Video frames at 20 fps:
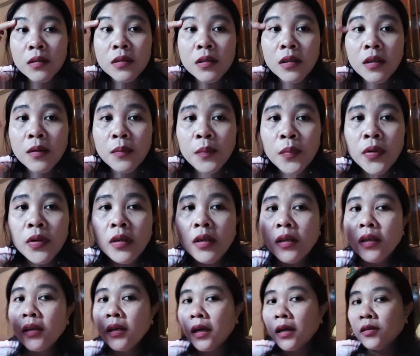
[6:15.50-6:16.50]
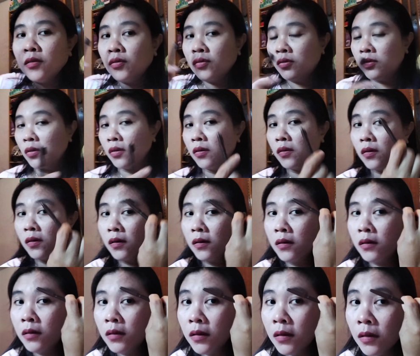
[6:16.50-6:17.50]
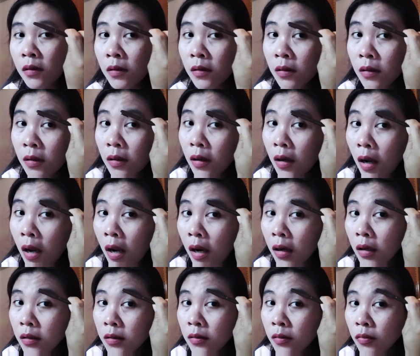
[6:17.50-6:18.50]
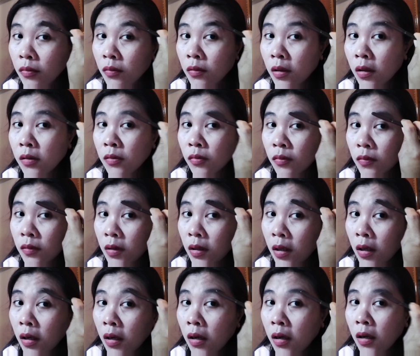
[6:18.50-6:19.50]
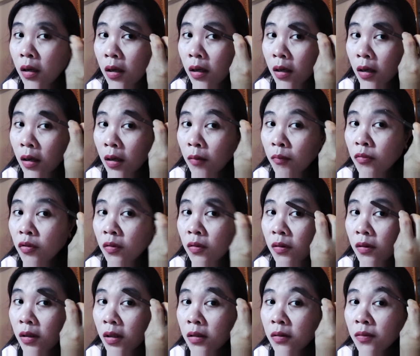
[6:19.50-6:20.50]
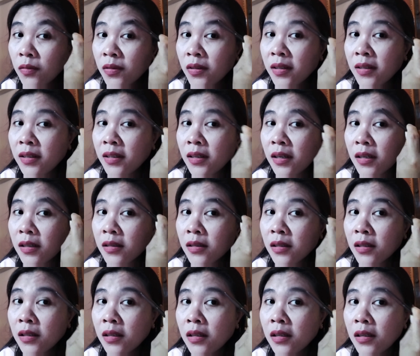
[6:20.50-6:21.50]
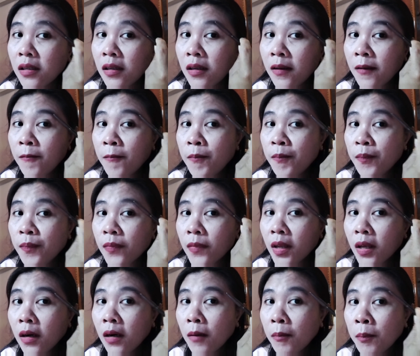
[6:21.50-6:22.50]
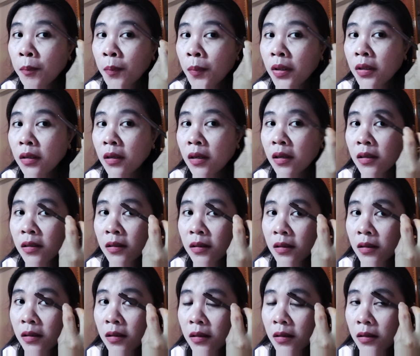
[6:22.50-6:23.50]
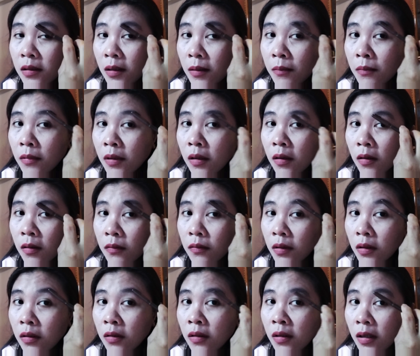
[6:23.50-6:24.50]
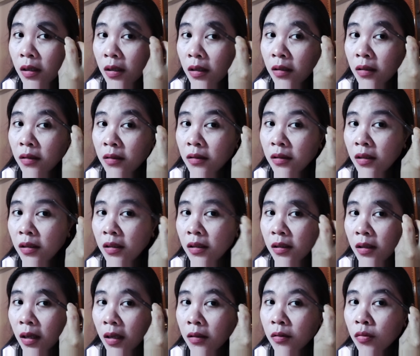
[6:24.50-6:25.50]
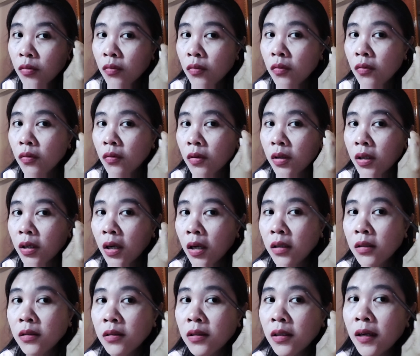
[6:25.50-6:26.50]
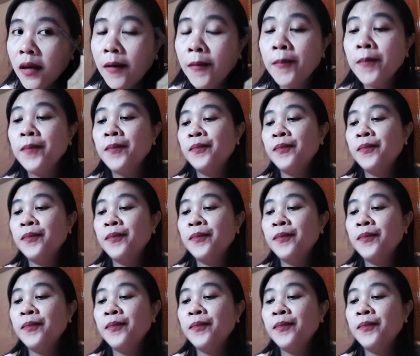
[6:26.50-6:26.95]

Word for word: selebihnya nggak iso alis juga sudah alhamdulillah sudah dikasih lebat ya sama Allah ya jadi tak syukurin aja